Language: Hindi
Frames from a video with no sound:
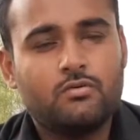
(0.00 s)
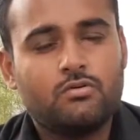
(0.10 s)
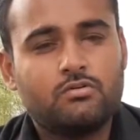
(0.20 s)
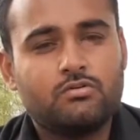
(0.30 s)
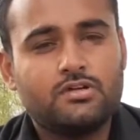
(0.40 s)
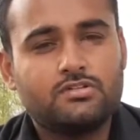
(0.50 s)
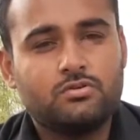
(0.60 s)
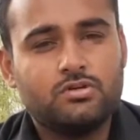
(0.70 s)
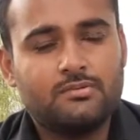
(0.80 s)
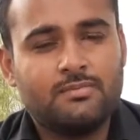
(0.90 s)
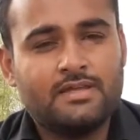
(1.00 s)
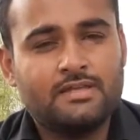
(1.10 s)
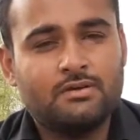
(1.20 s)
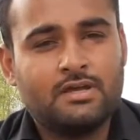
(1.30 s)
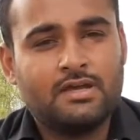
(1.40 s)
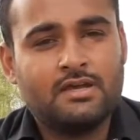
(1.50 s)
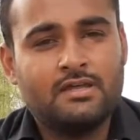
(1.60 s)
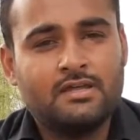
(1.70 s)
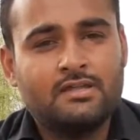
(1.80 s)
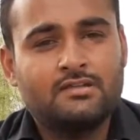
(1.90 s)
और उनके छोटे भाई जो हैं
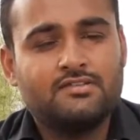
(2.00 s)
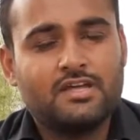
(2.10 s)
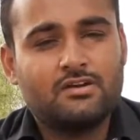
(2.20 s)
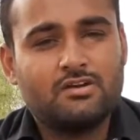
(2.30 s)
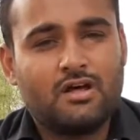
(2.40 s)
जैन